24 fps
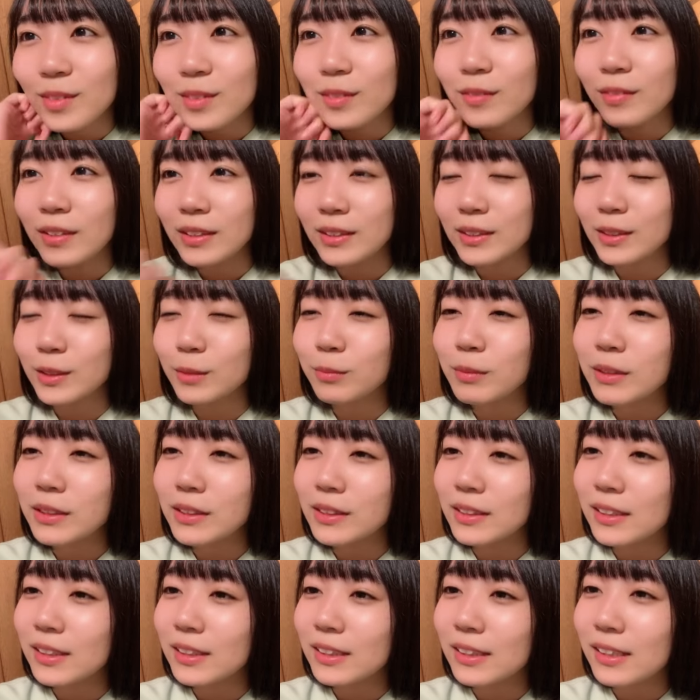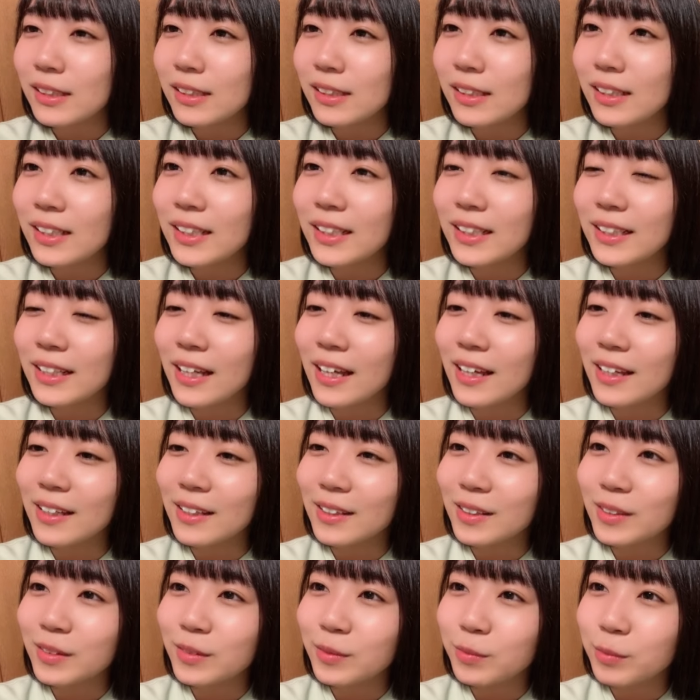わつまつり行ったんだいい
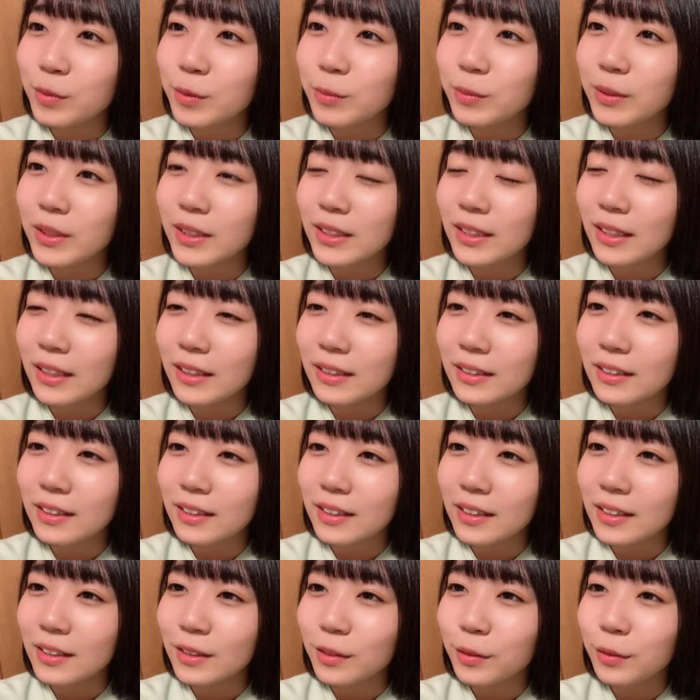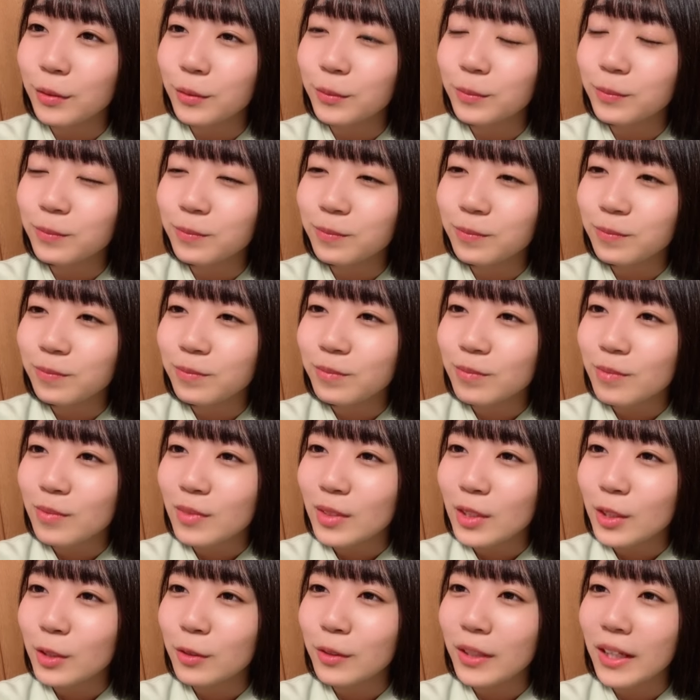なみも行きたかったな今日
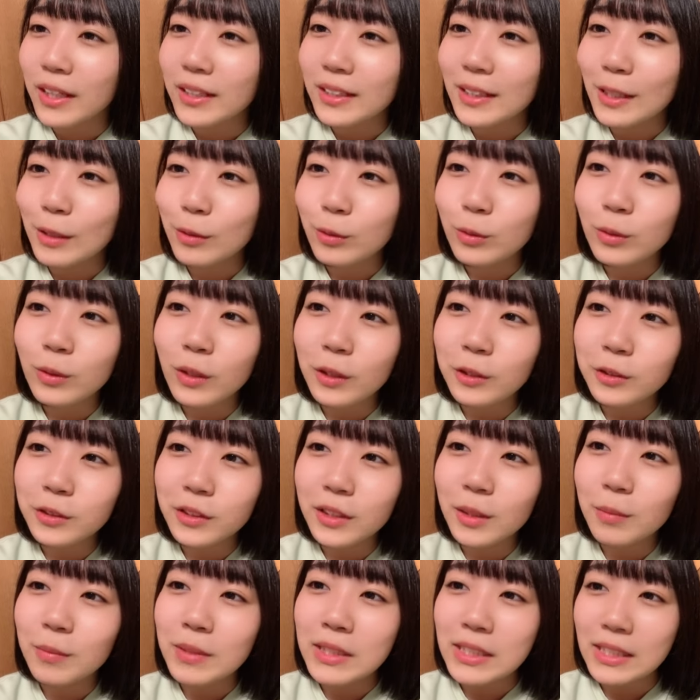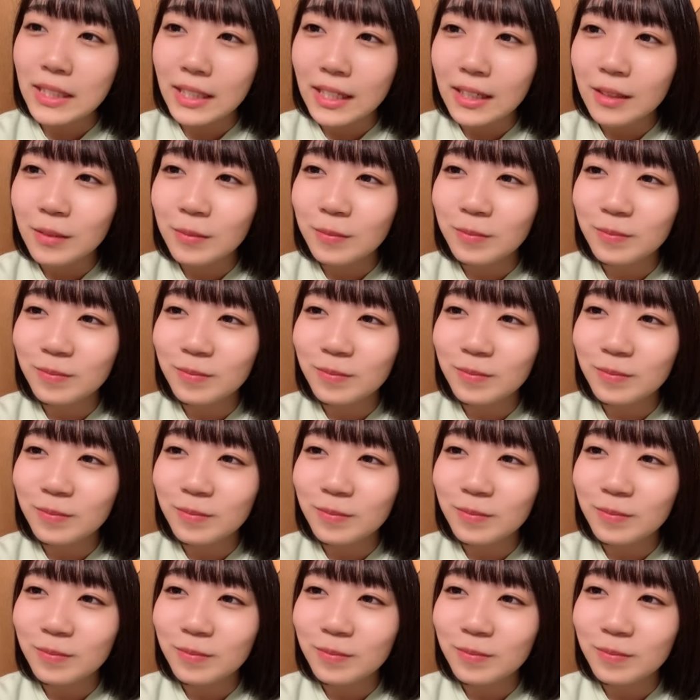今日やりたいことが多すぎましたね